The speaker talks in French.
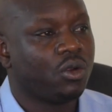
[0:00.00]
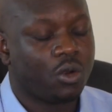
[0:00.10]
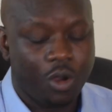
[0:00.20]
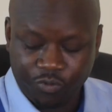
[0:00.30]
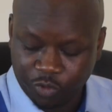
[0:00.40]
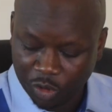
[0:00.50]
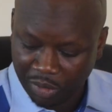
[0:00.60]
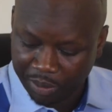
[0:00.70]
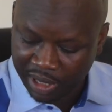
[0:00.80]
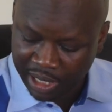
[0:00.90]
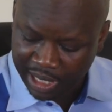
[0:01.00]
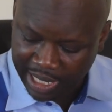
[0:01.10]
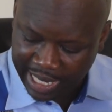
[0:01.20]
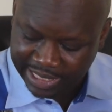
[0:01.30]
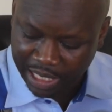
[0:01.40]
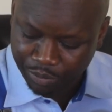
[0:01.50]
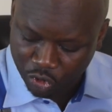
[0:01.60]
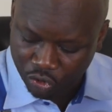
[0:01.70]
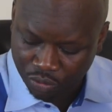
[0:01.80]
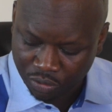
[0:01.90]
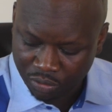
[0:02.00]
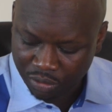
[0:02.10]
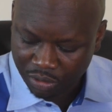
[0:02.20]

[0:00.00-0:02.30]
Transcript: conformément à sa mission